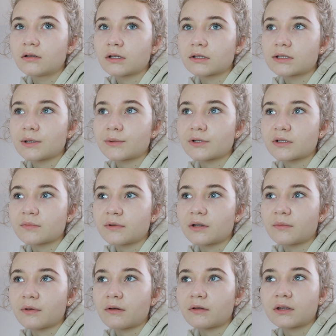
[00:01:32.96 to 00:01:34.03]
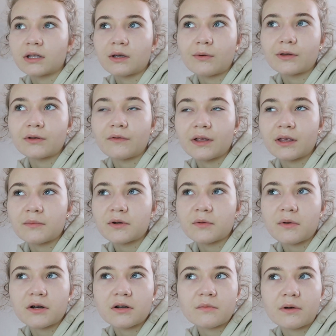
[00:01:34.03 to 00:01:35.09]
tak cały czas będę miała takie ładowanie,
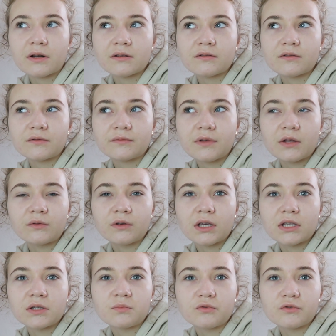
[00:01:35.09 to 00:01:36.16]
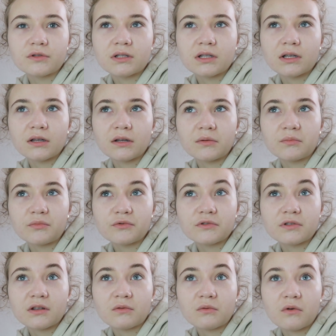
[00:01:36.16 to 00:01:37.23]
przepraszam bardzo A tu jakieś pusty, puste